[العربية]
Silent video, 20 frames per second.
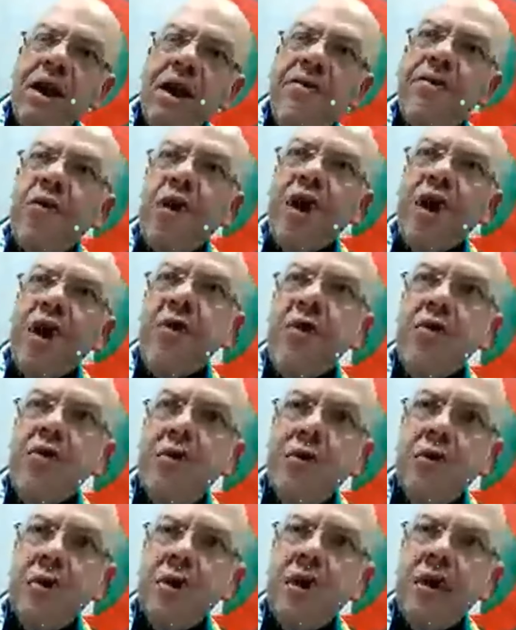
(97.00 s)
ان
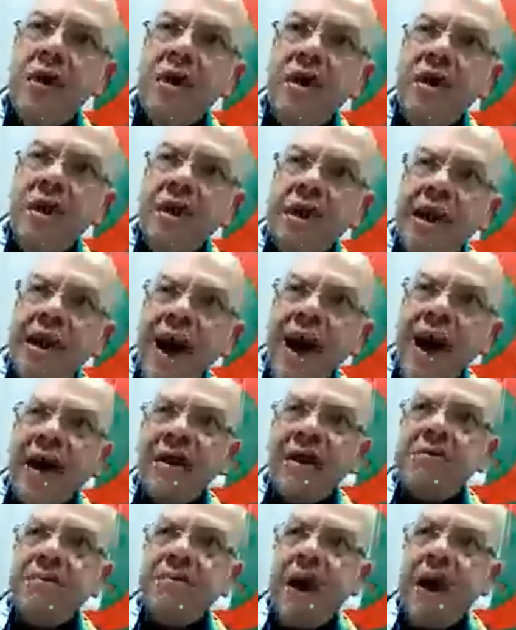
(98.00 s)
فوايو
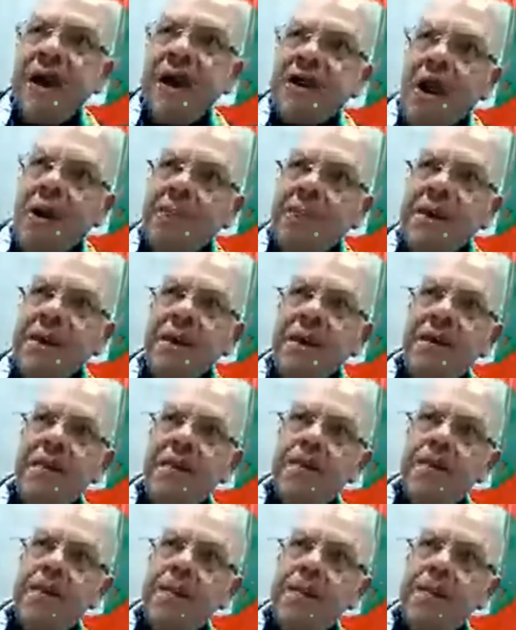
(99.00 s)
خالص باه يضربني